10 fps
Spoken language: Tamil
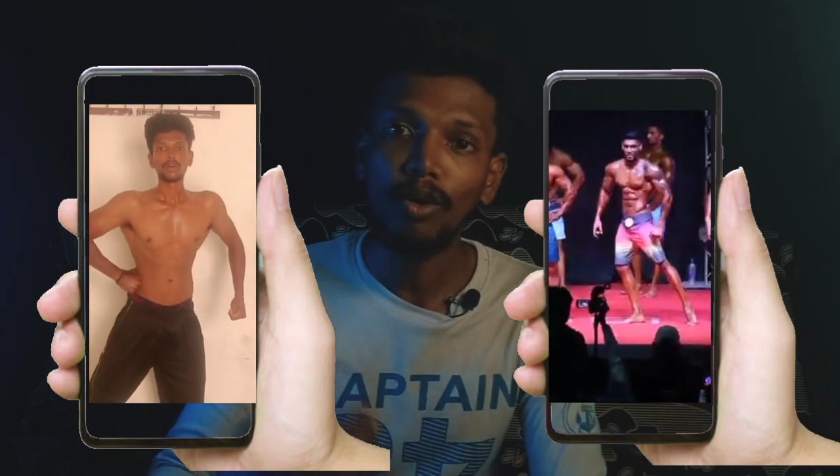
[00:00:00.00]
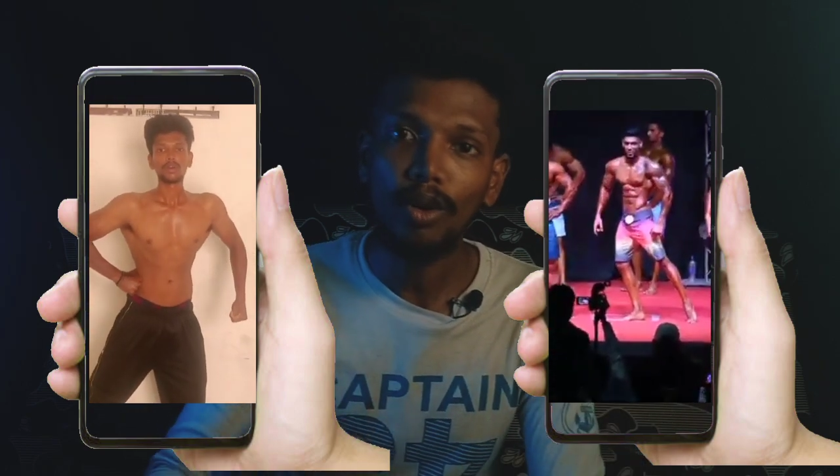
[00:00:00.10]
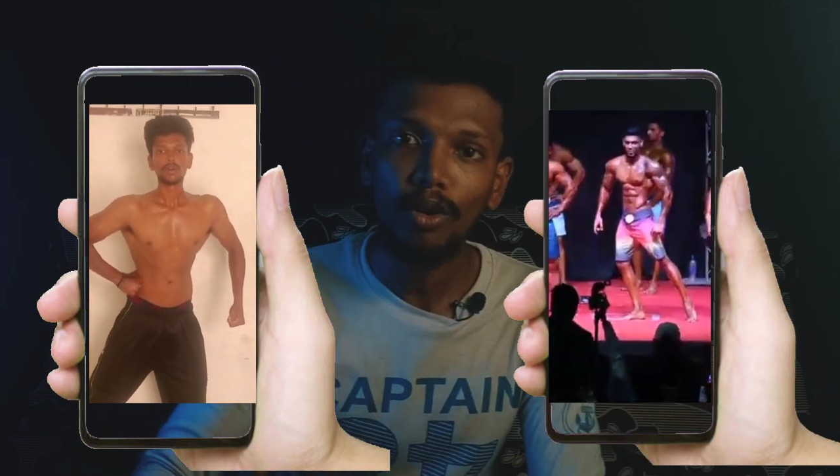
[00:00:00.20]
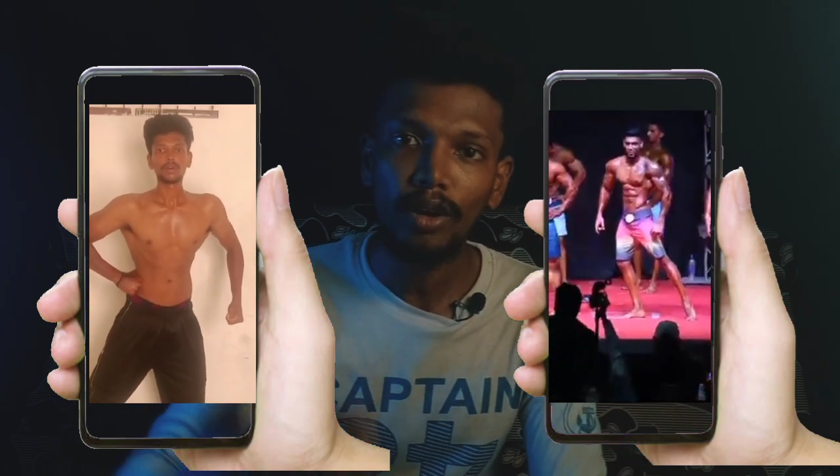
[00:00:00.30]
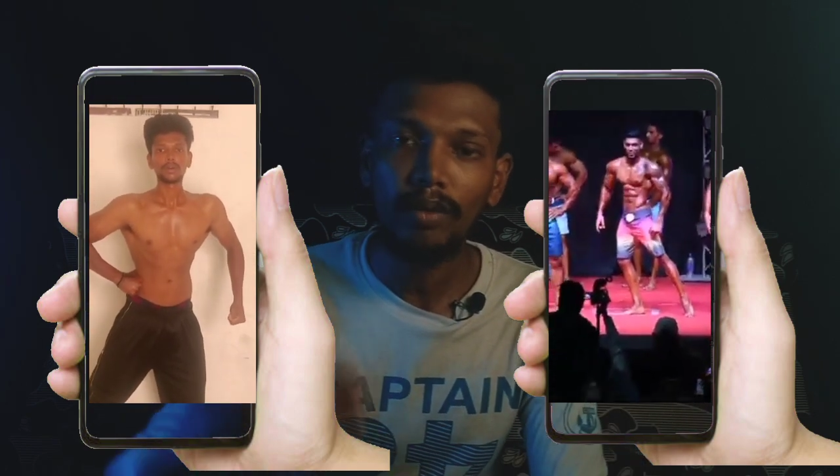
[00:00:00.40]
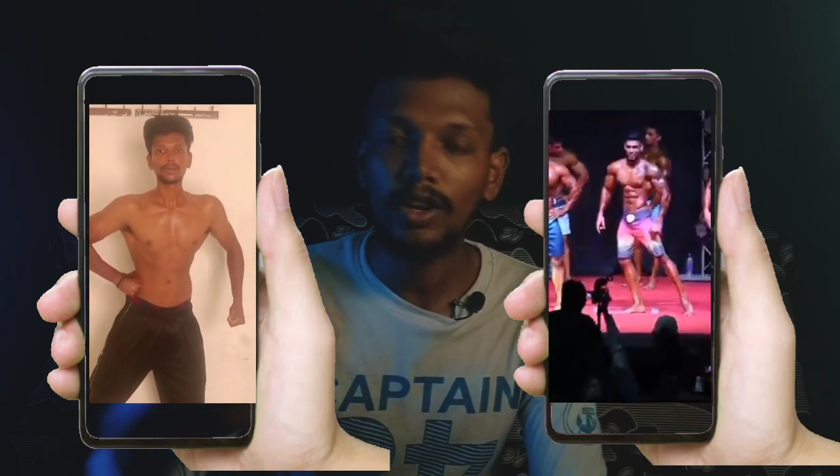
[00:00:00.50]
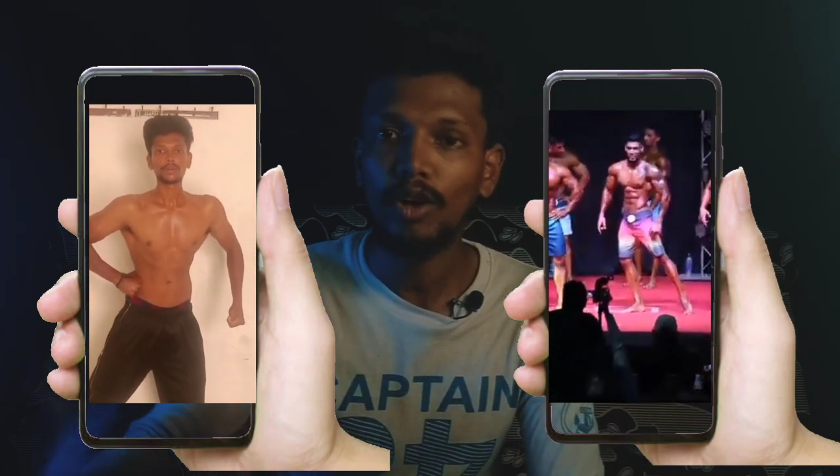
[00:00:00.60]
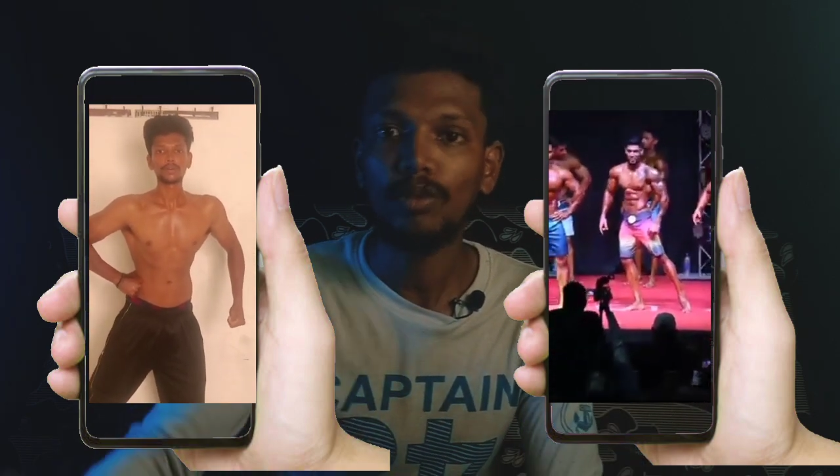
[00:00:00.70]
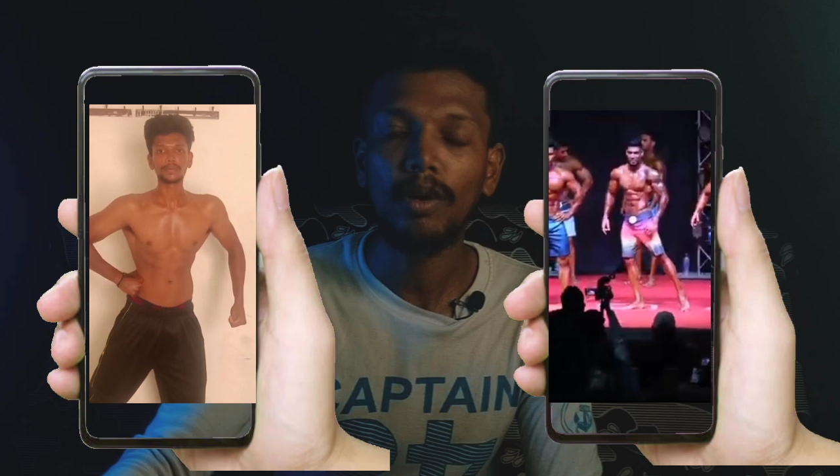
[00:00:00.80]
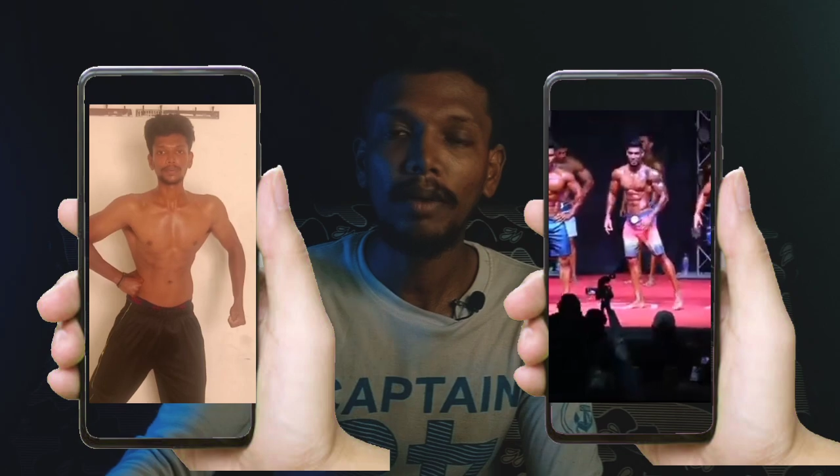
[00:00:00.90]
உங்களுடைய வீடியோ
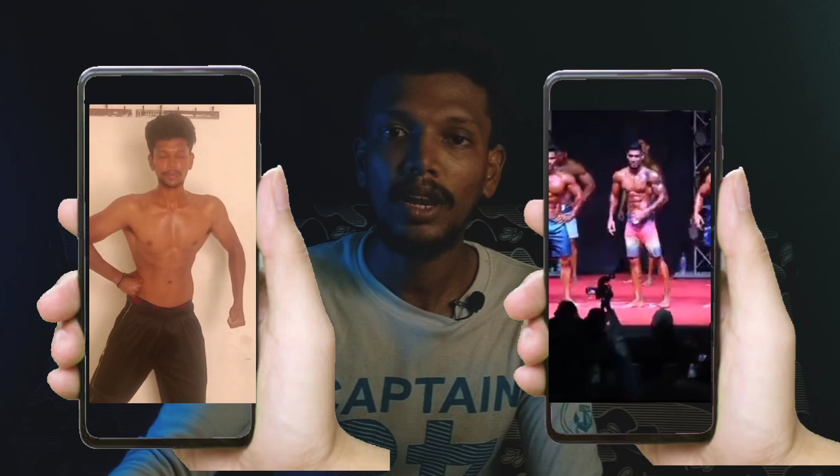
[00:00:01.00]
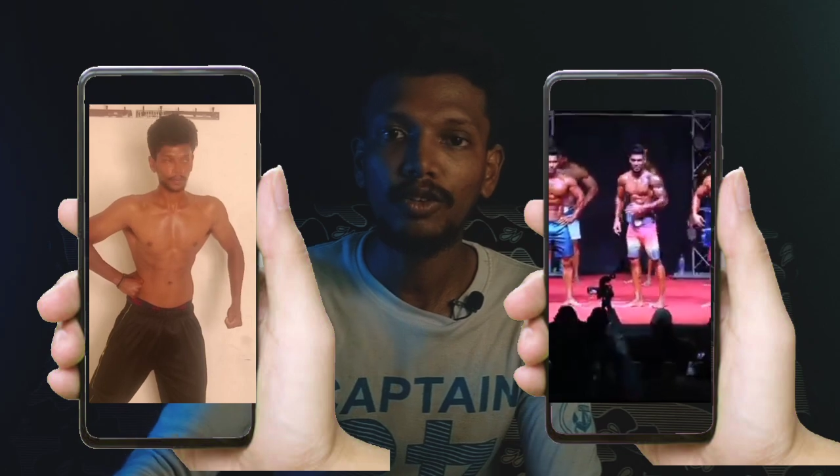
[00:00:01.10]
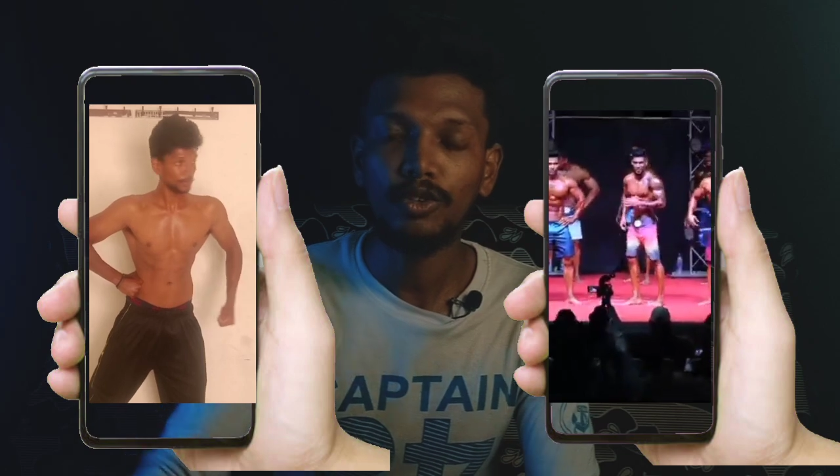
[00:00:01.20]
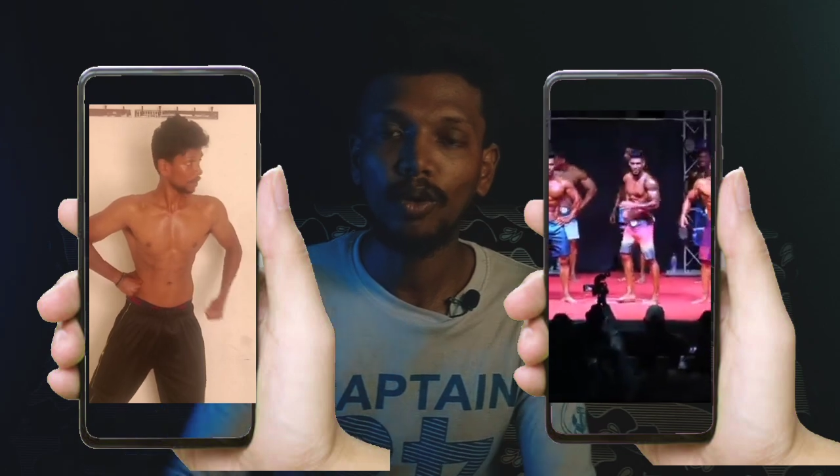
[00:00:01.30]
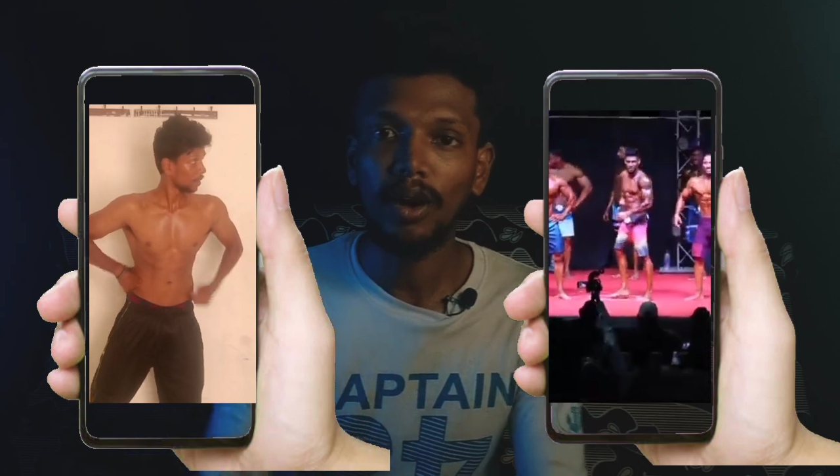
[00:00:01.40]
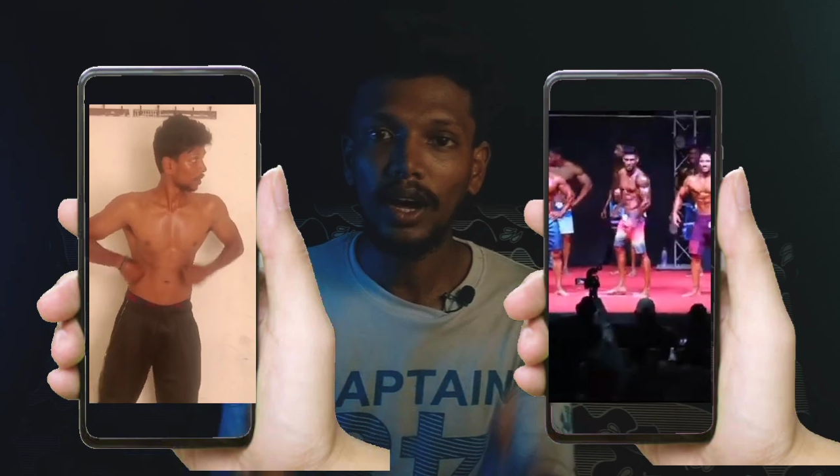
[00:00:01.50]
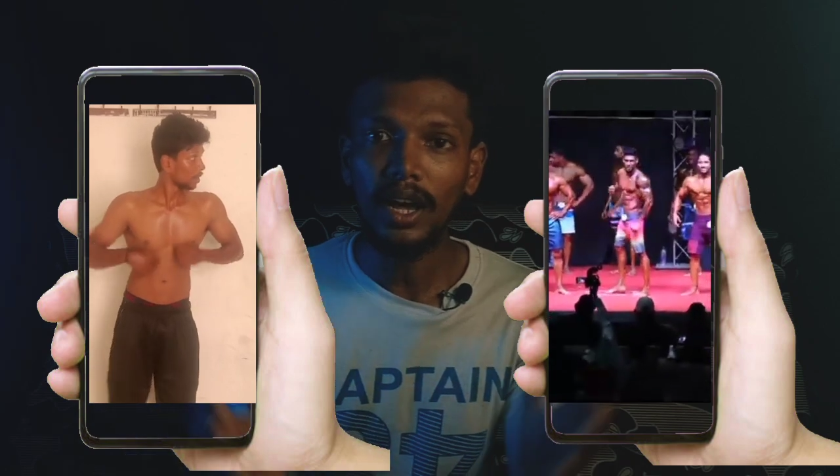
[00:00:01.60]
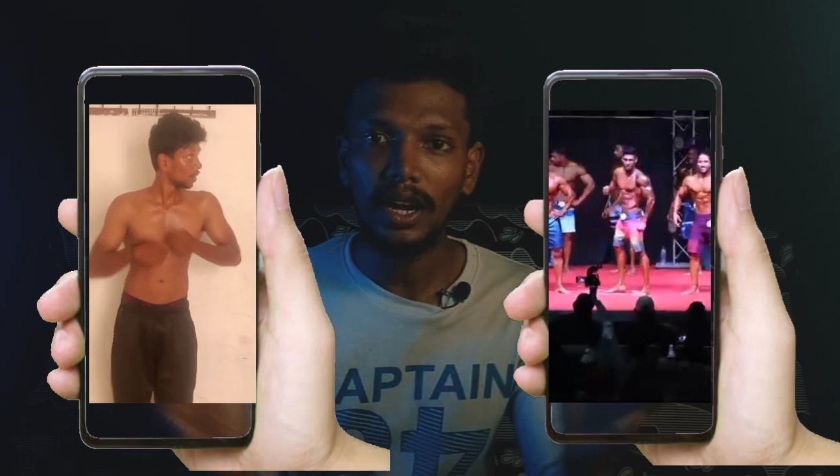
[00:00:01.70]
ஒரு மொபைலில் வச்சுக்கோங்க